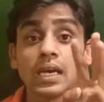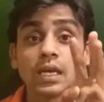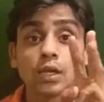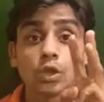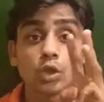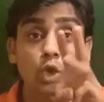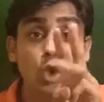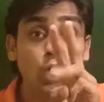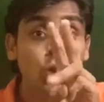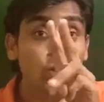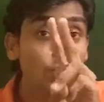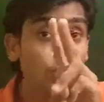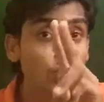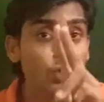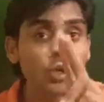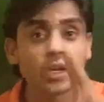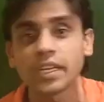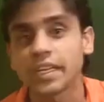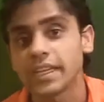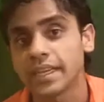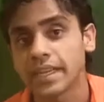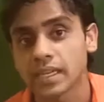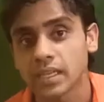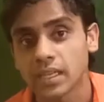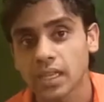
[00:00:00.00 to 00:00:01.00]
दो
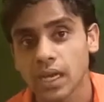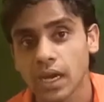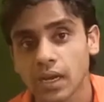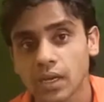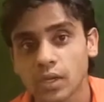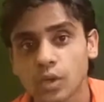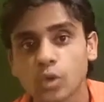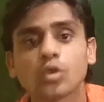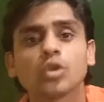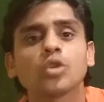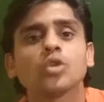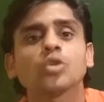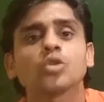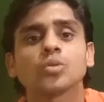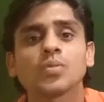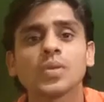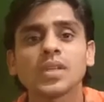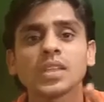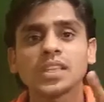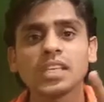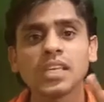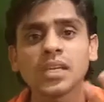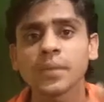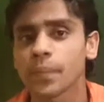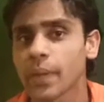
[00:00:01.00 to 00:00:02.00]
कोऑर्डिनेट था क्योंकि उसमें
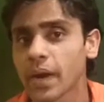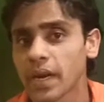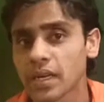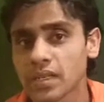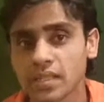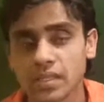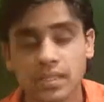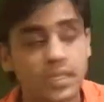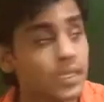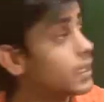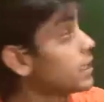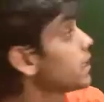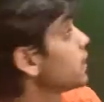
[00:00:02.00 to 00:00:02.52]
तीन पार्ट्स थे